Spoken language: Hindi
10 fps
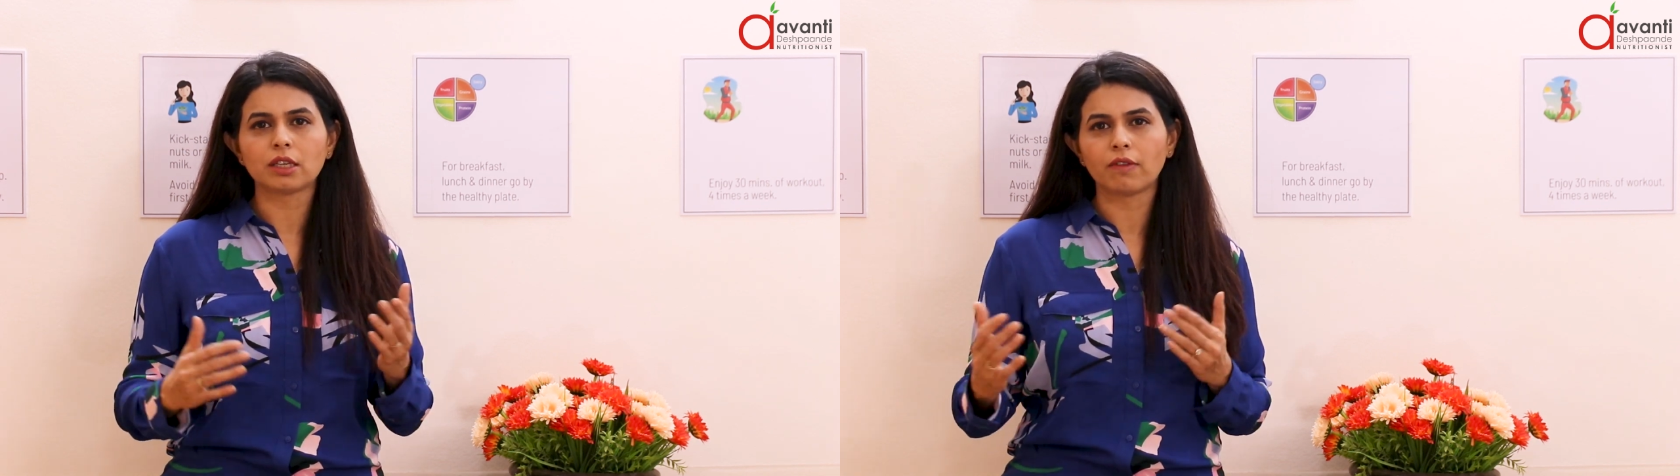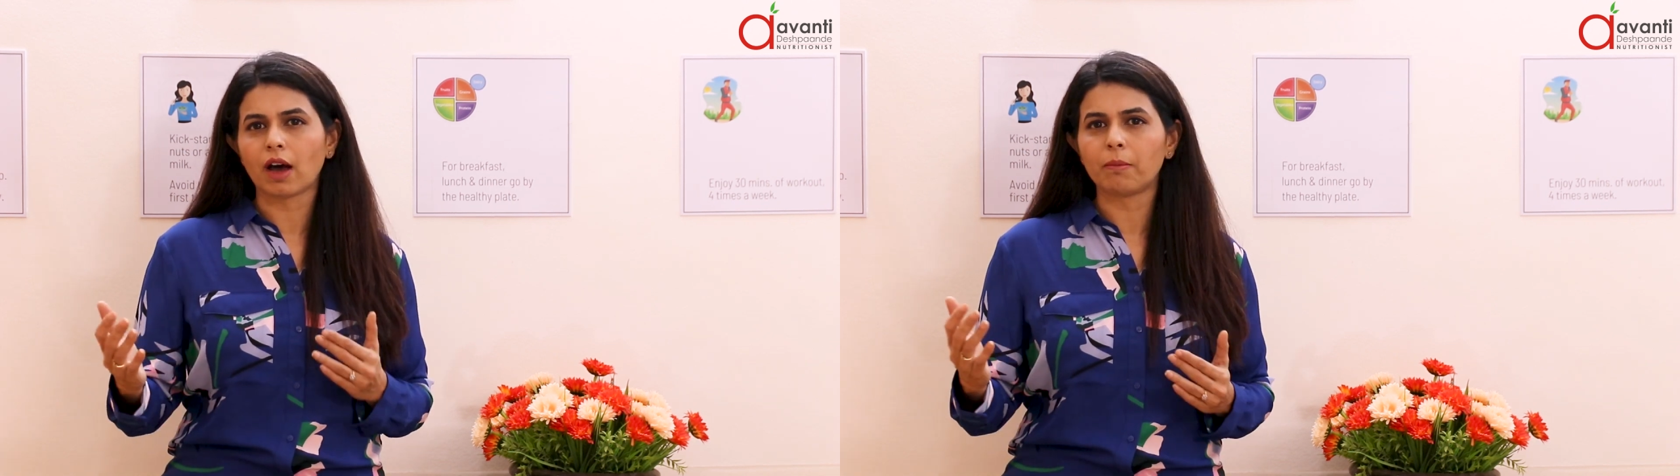
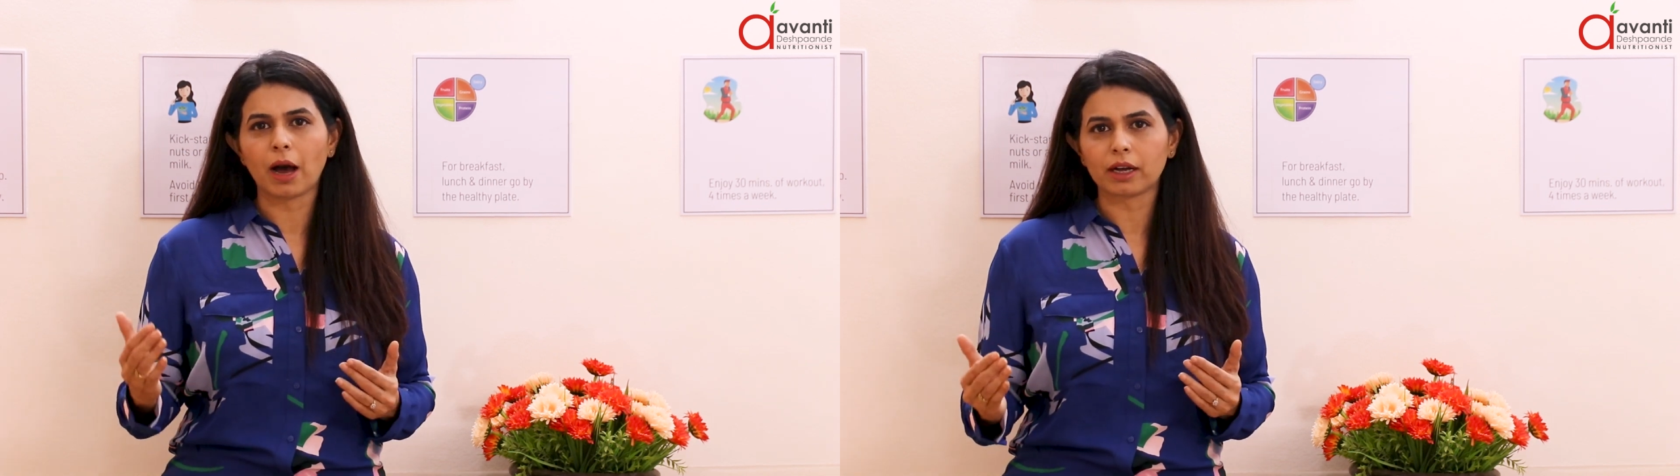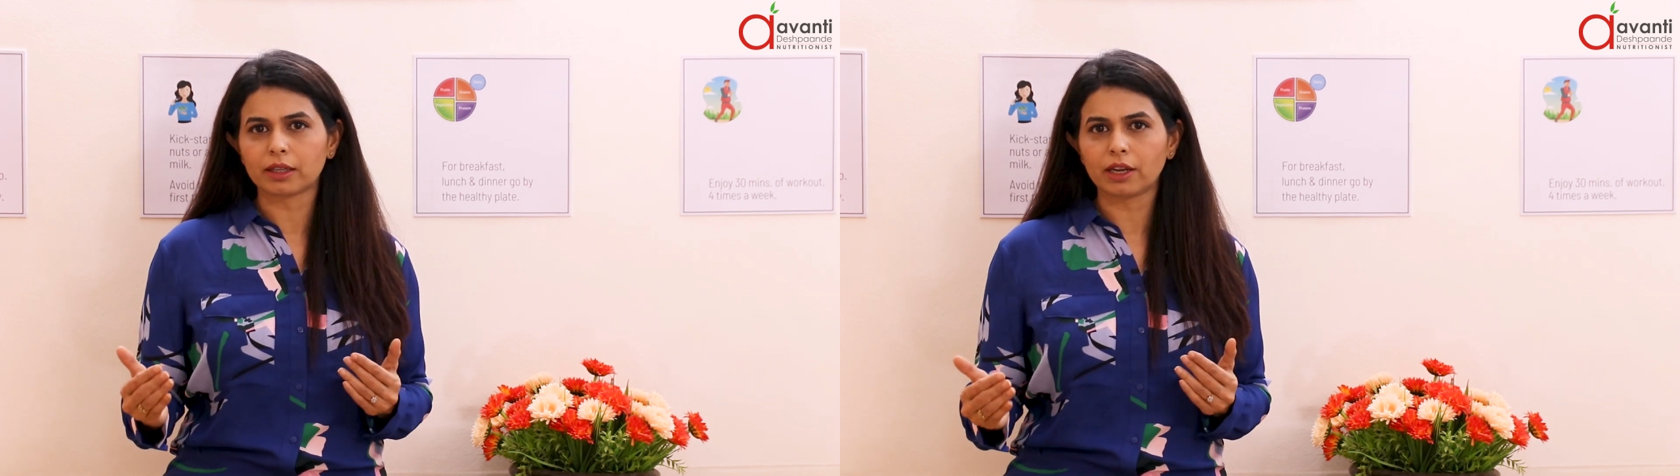से वहाँ
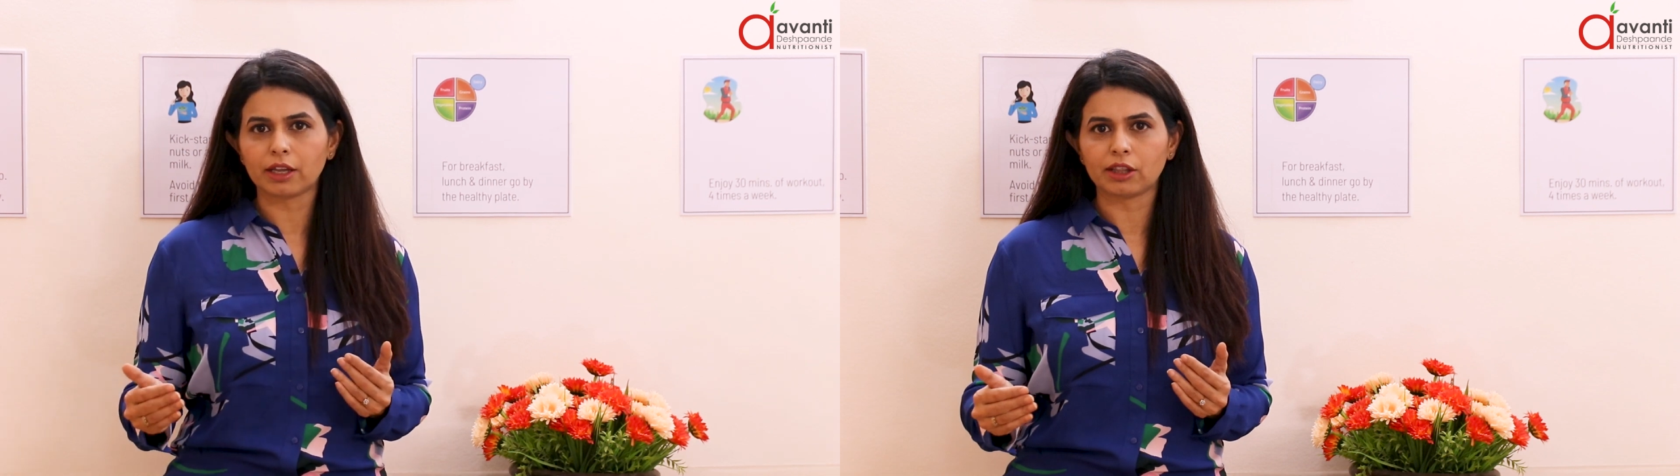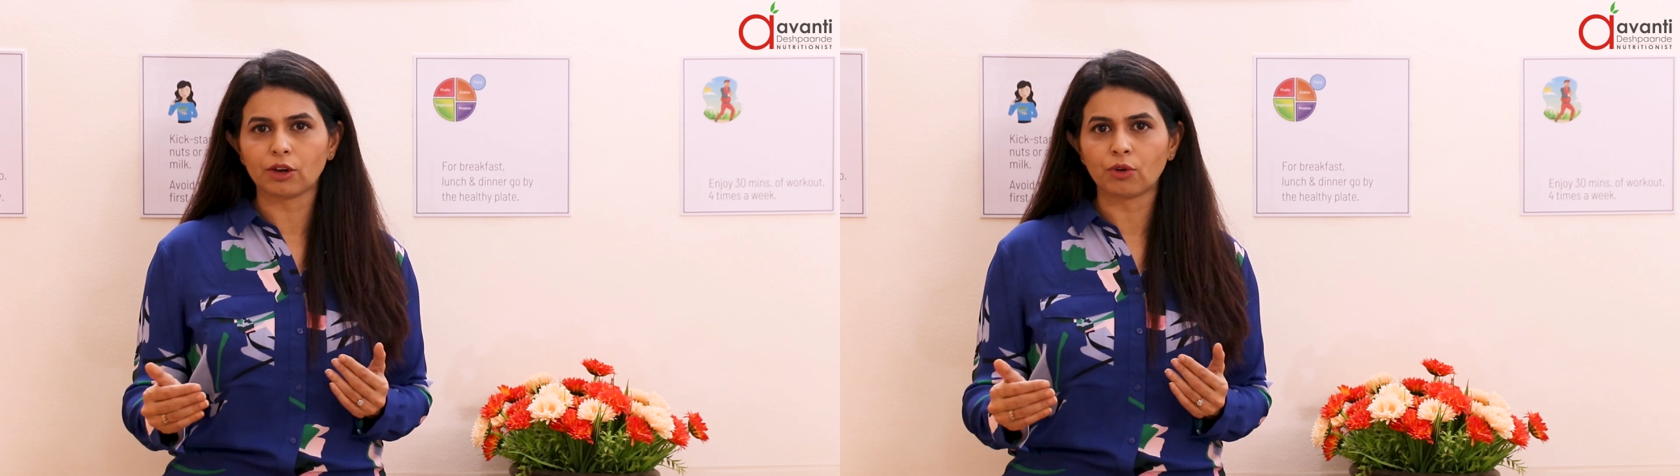भागते
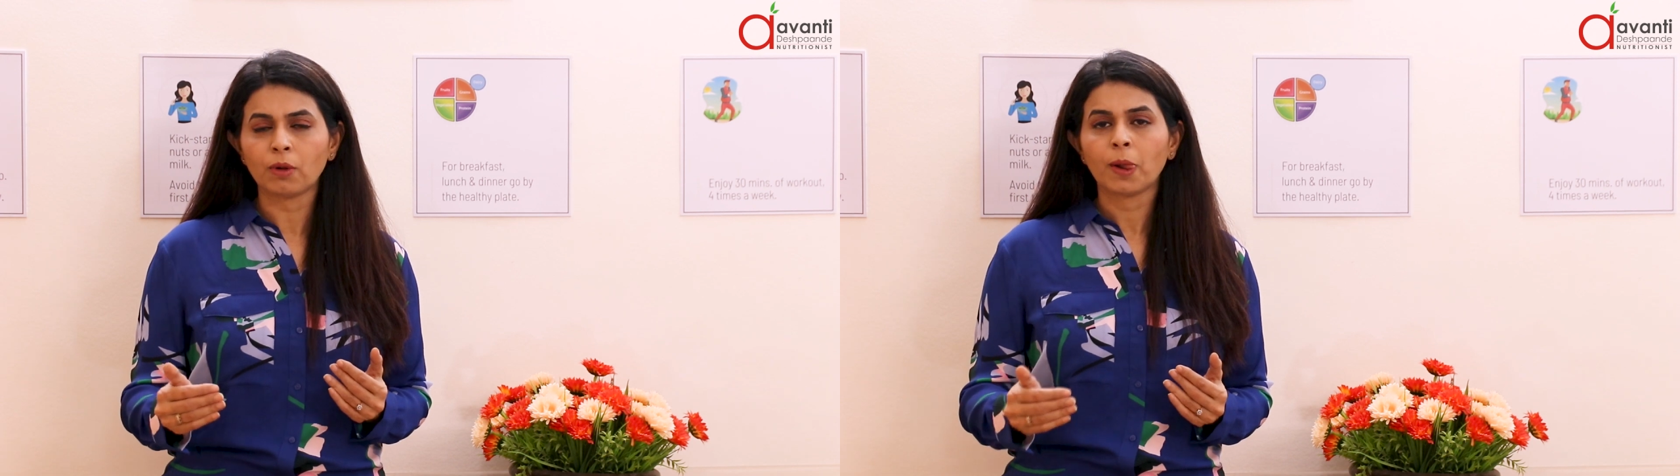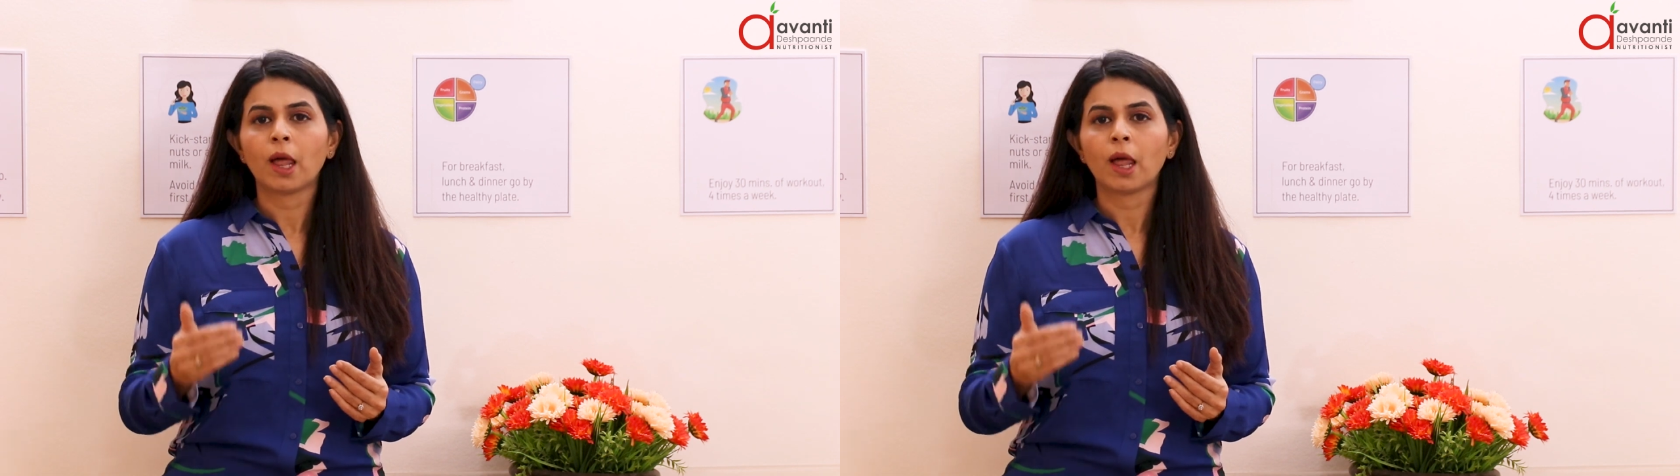रहते हो